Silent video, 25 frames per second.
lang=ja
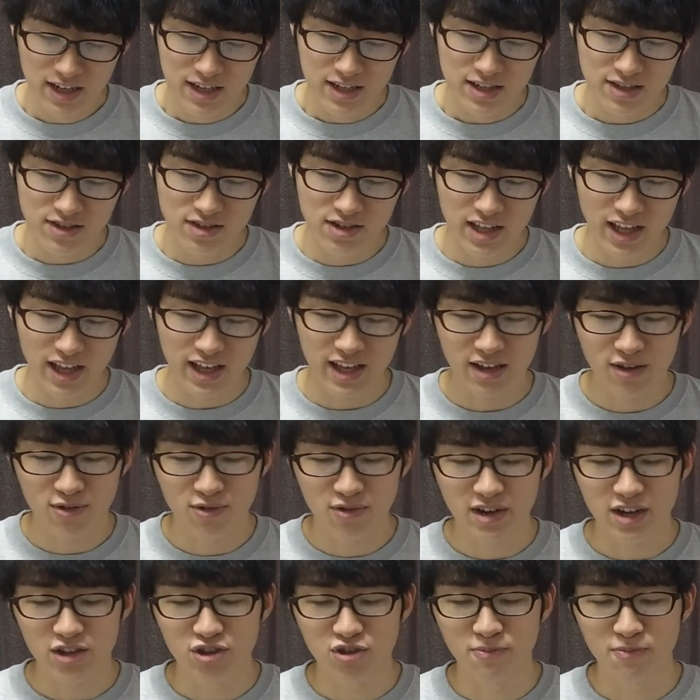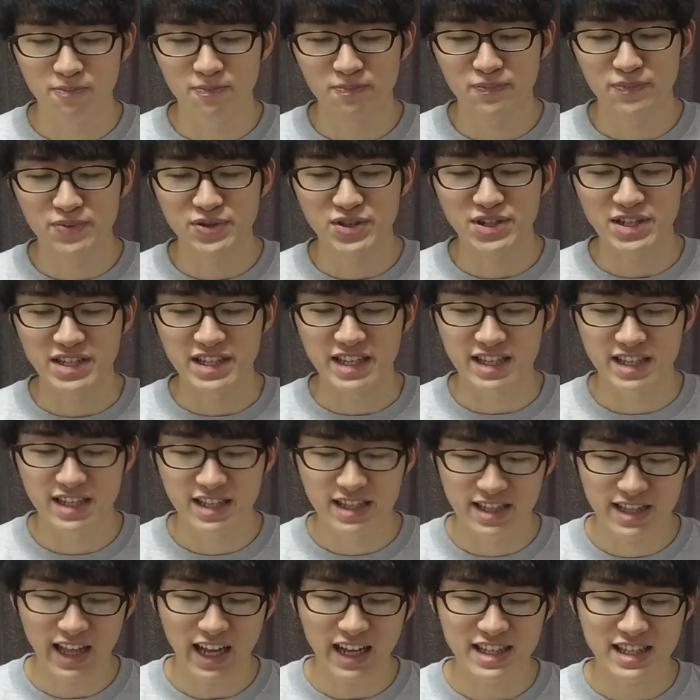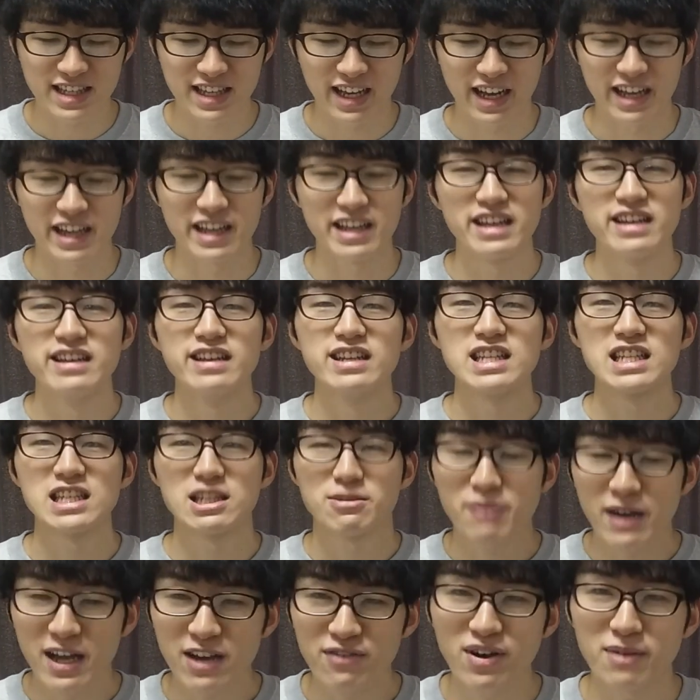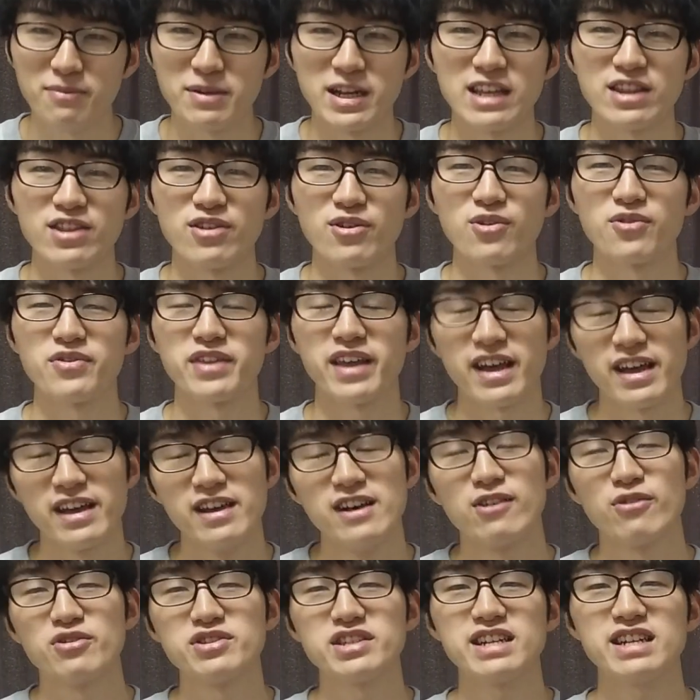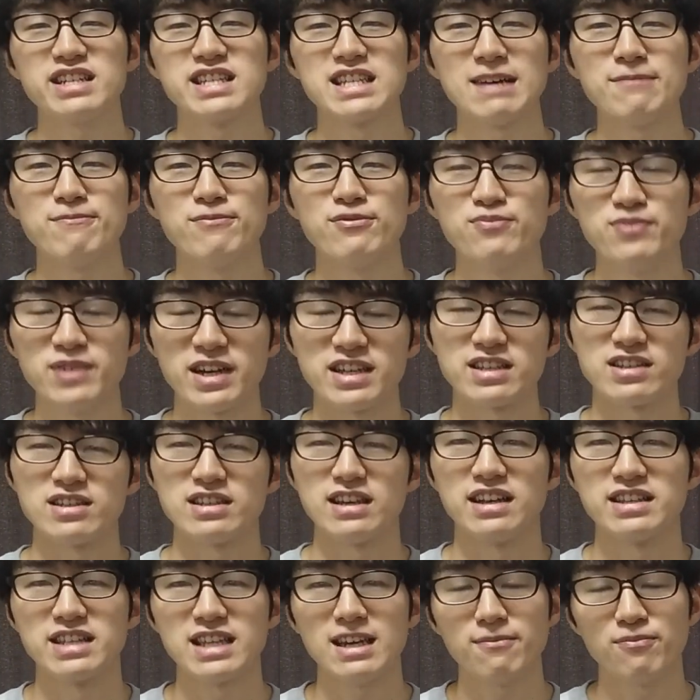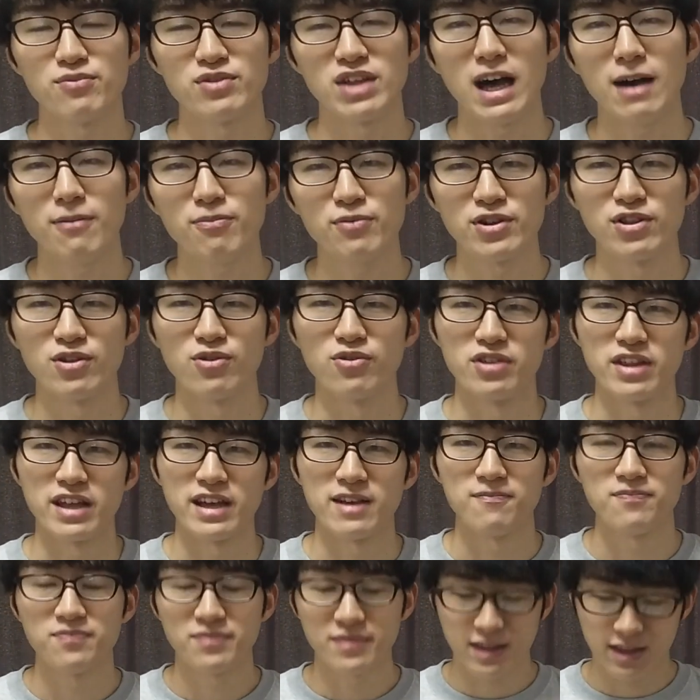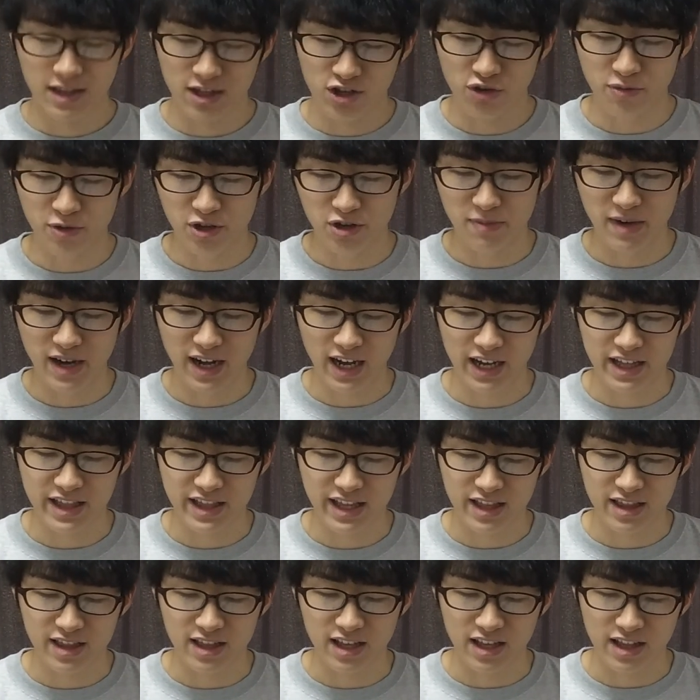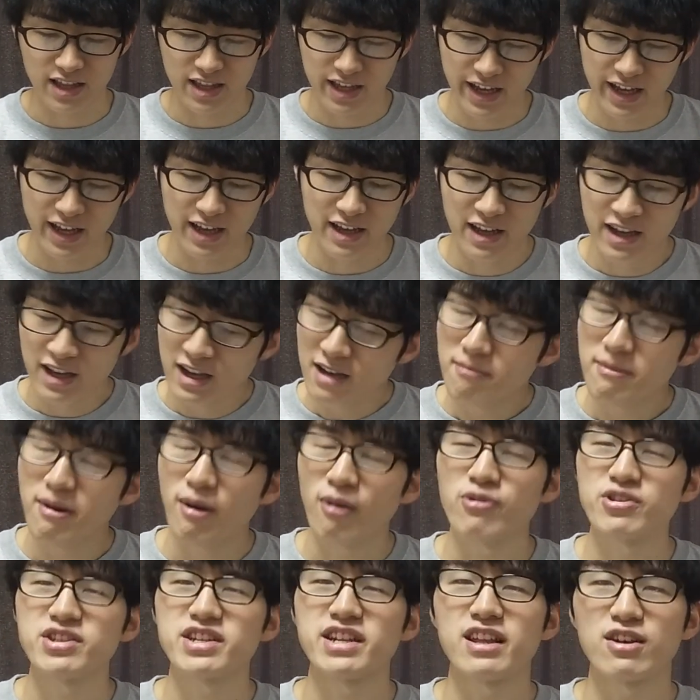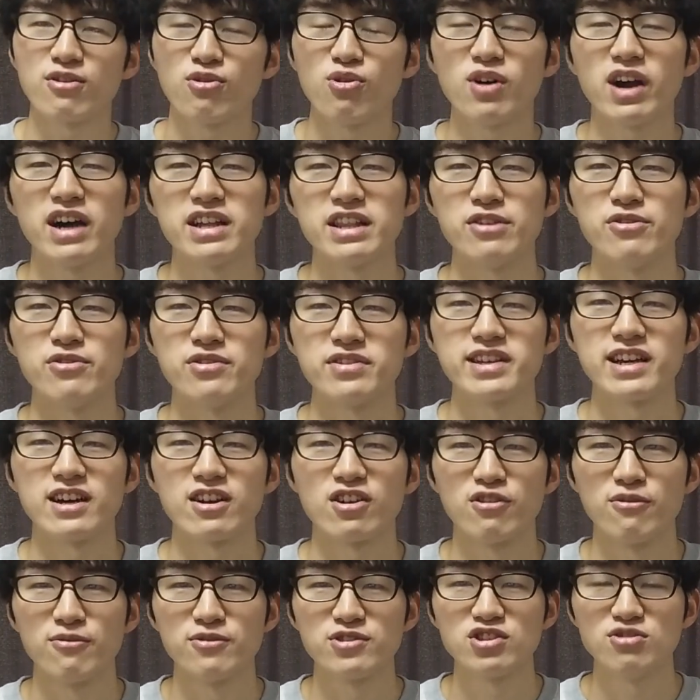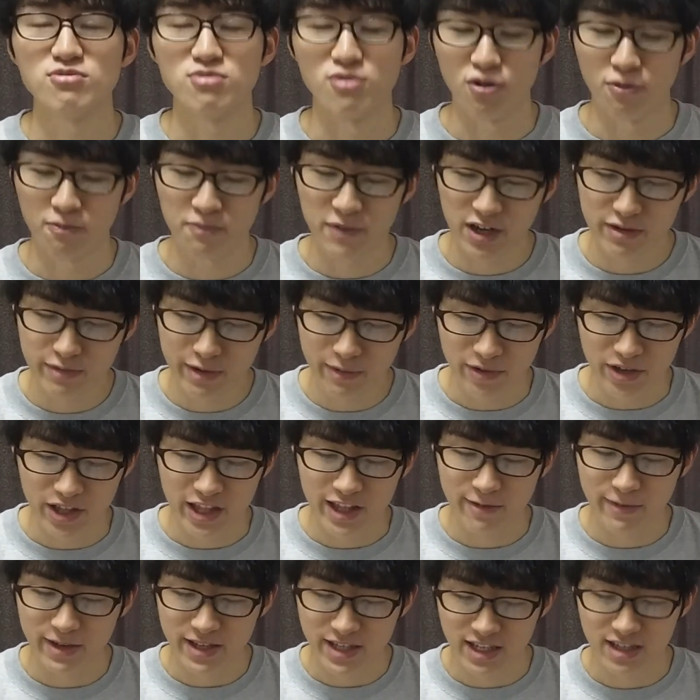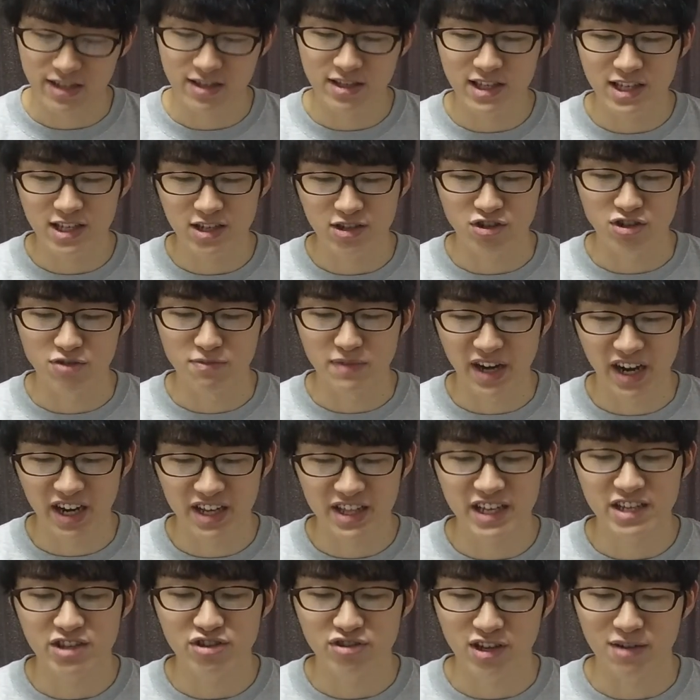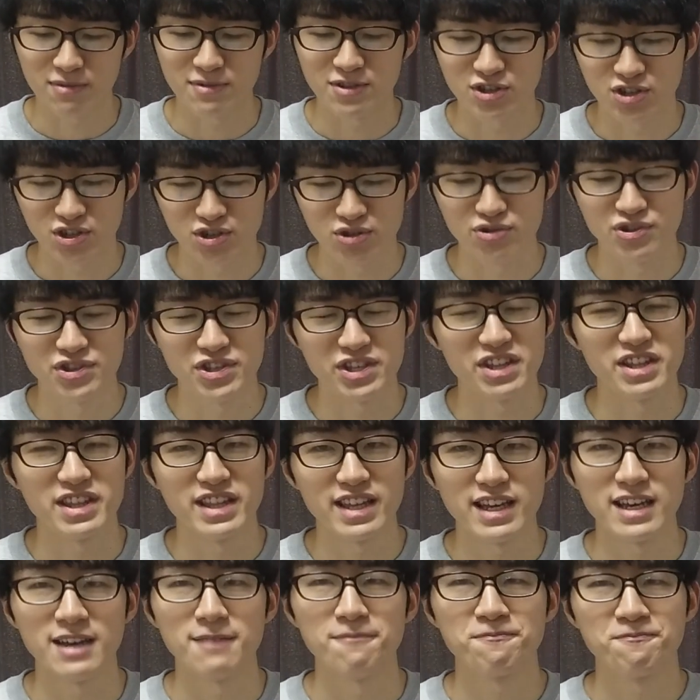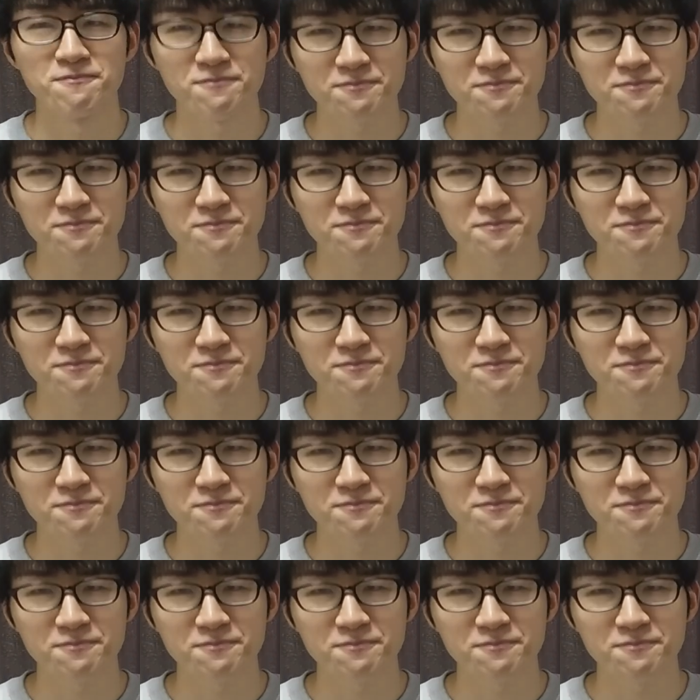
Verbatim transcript: 続いて、ここからトップスリーです。だいさんい、スパイファミリーというね、こちらジャンププラス、あジャンプのアプリの方で読める漫画になっていて、まあ、こちらね、ごかんで累計発行部数もろっぴゃくまんもいってますし、次に来る漫画大賞とかも受賞していて、